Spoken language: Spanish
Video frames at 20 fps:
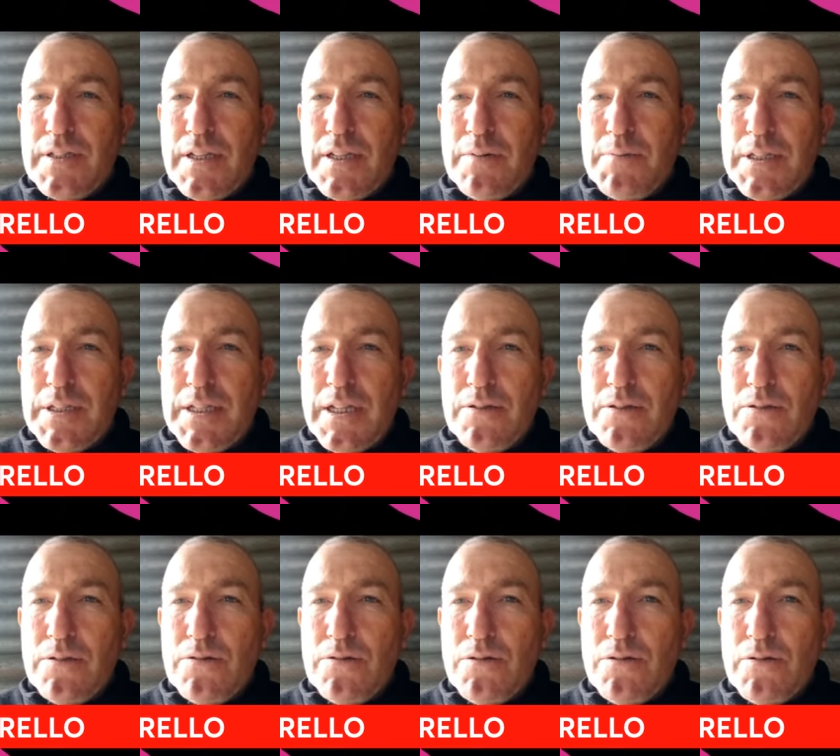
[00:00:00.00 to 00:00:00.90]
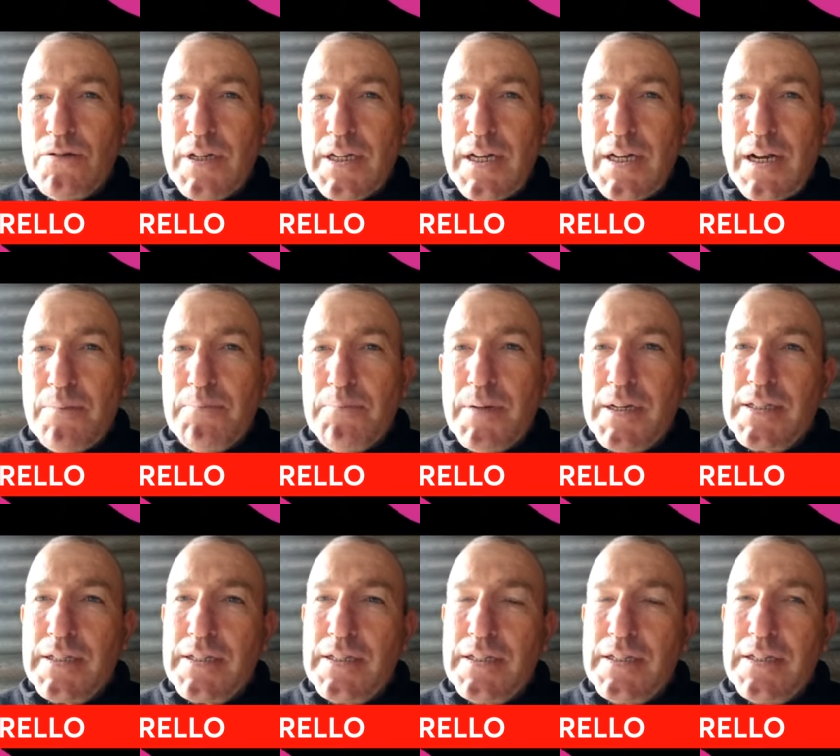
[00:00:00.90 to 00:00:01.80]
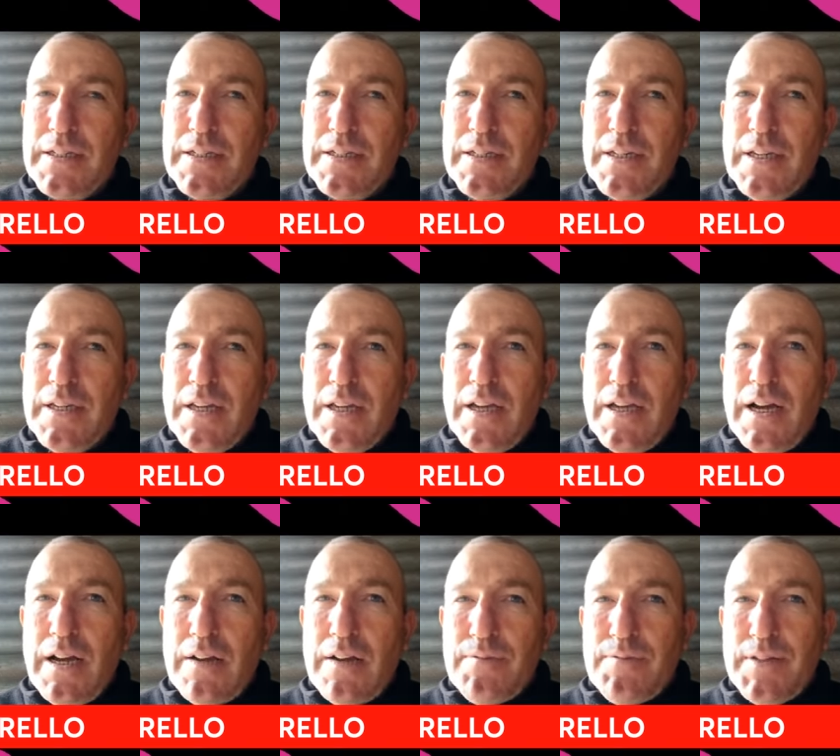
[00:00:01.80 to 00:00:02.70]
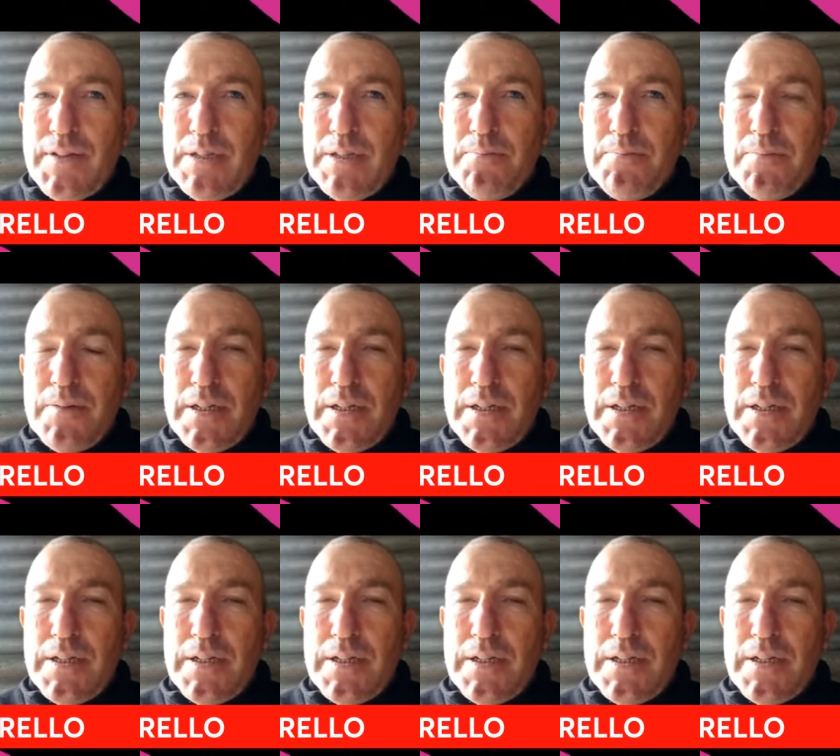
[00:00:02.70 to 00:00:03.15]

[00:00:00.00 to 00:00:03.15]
tramitando todo lo que era la parte AFIP.